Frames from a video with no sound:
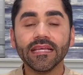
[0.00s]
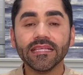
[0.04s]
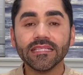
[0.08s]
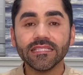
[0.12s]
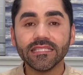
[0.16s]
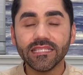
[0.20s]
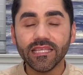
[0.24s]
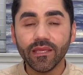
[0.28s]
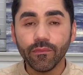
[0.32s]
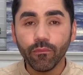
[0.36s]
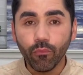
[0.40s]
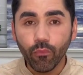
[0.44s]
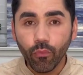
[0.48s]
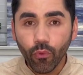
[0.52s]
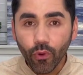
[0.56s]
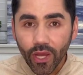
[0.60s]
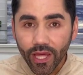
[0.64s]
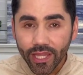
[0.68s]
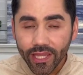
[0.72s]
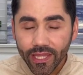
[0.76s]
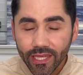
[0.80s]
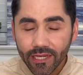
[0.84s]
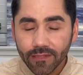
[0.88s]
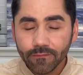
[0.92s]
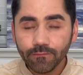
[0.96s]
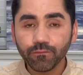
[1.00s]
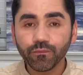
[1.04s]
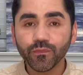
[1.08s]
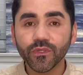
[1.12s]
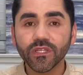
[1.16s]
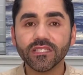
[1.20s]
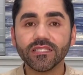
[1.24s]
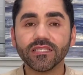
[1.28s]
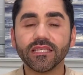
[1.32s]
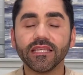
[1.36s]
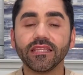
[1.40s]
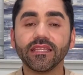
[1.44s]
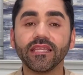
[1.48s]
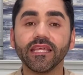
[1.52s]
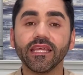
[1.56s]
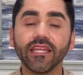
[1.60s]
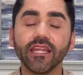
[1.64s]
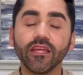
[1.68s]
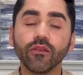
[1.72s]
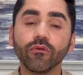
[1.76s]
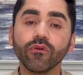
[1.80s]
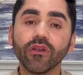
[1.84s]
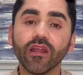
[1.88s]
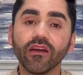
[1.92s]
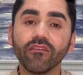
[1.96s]
si pueden, si
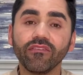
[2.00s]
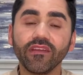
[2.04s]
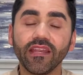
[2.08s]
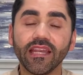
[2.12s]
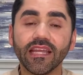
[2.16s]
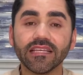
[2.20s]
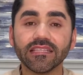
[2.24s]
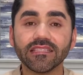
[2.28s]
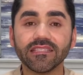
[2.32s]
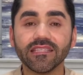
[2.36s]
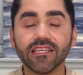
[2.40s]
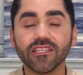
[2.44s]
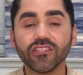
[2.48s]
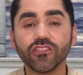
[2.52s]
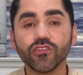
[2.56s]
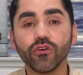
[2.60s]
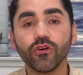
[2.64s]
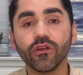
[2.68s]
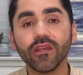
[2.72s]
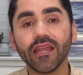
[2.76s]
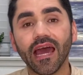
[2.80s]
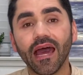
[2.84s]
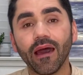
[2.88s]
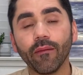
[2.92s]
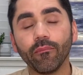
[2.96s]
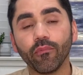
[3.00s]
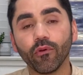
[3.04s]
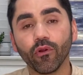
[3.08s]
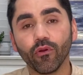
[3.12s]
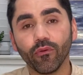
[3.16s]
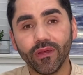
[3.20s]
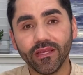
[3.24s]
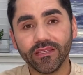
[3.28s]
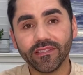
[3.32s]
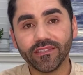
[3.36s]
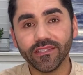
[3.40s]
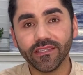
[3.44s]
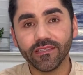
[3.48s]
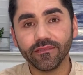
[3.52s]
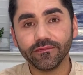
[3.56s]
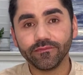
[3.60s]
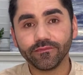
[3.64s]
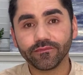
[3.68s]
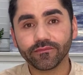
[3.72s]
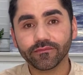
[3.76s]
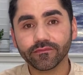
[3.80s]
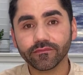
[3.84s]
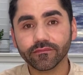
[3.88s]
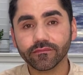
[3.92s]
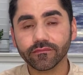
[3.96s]
tienen una financiación, aprovechen
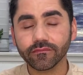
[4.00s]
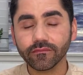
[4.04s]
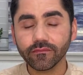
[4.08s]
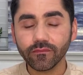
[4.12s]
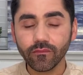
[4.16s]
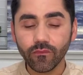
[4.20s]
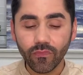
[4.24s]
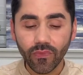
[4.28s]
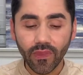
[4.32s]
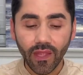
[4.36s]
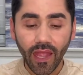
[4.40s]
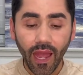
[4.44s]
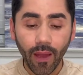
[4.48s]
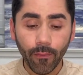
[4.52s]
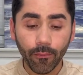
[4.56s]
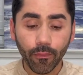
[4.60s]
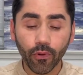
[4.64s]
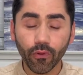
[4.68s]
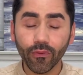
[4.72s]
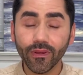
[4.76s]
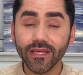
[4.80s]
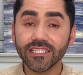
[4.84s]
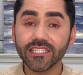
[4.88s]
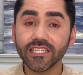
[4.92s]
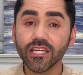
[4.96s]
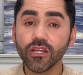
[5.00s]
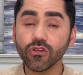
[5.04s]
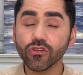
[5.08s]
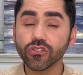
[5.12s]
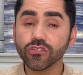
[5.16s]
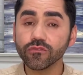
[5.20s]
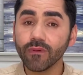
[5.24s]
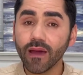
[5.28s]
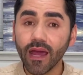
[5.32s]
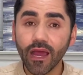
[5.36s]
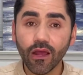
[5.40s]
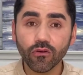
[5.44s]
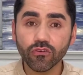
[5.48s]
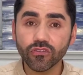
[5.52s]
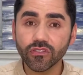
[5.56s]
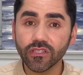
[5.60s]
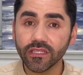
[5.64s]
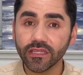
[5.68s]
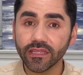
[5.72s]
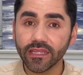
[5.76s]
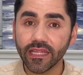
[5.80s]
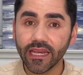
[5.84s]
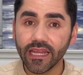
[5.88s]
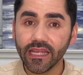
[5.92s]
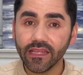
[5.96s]
aprovechan los bajos
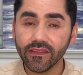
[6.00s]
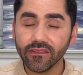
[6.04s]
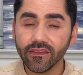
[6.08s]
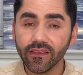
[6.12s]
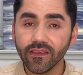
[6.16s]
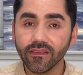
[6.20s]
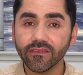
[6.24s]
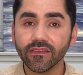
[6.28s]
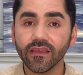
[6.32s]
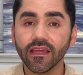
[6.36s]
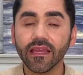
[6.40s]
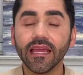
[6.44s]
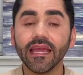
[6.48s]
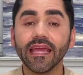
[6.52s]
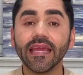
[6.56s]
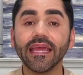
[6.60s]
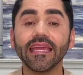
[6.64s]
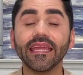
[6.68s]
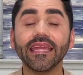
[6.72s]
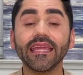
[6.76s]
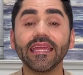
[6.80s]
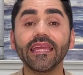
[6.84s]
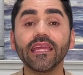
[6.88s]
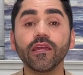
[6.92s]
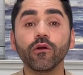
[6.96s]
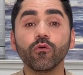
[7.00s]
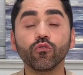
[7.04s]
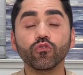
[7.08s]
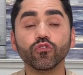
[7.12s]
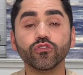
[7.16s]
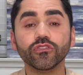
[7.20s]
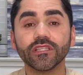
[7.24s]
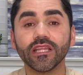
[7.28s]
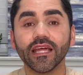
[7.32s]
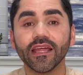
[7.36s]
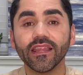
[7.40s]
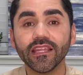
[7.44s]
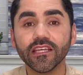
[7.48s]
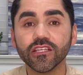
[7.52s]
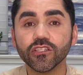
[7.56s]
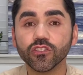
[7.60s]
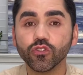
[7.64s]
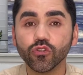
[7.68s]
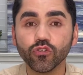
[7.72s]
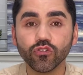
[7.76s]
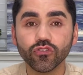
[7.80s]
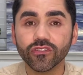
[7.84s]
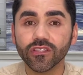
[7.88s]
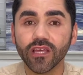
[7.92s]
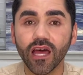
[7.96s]
intereses y ustedes
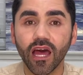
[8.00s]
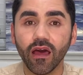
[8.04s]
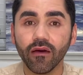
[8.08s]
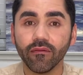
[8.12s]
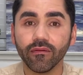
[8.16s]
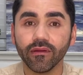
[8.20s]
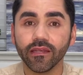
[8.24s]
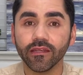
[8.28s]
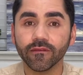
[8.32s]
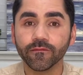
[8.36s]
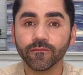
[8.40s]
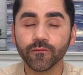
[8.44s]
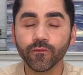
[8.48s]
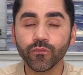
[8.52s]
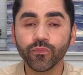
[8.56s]
no saben.